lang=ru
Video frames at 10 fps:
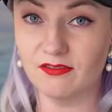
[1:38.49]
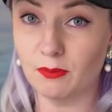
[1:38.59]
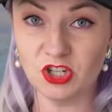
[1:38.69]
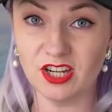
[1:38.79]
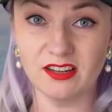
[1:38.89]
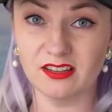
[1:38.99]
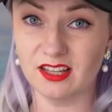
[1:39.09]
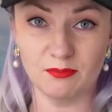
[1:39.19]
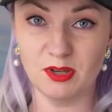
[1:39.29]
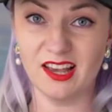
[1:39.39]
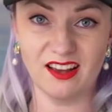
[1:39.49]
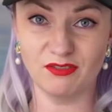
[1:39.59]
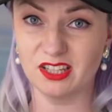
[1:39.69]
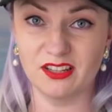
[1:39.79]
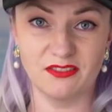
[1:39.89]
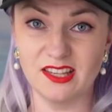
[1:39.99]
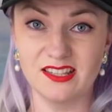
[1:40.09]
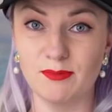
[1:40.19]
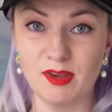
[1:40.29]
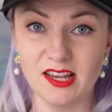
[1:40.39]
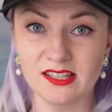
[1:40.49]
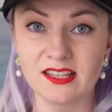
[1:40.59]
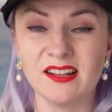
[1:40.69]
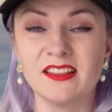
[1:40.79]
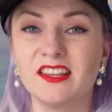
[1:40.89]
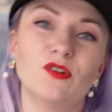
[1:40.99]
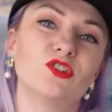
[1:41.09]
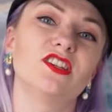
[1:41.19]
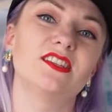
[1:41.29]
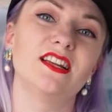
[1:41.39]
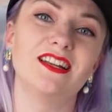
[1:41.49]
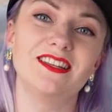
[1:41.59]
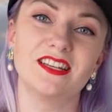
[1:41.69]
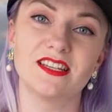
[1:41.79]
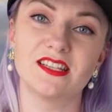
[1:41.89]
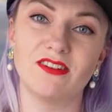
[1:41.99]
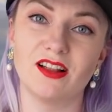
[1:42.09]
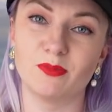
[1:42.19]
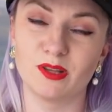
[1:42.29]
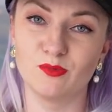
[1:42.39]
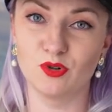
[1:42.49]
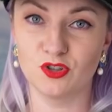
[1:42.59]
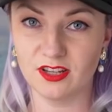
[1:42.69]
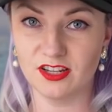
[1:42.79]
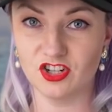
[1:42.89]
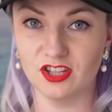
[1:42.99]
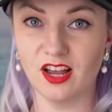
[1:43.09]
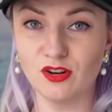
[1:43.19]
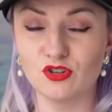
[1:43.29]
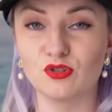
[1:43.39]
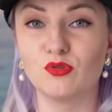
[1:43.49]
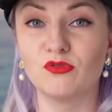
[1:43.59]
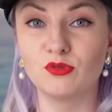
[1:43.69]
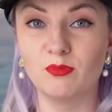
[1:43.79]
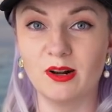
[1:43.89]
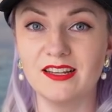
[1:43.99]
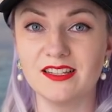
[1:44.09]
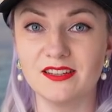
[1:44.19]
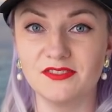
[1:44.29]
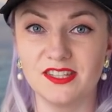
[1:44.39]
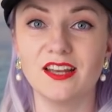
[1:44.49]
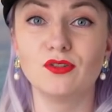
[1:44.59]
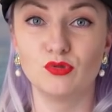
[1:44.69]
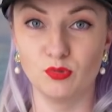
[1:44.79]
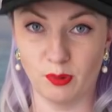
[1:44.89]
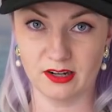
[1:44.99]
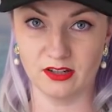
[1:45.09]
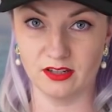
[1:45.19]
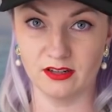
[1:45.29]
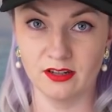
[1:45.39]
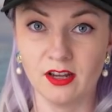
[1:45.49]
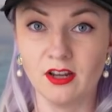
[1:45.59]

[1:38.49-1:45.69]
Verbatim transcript: вообще-то меня вот это весь замес не очень сильно интересовал, потому что я считаю, что футболисты все тупорылые.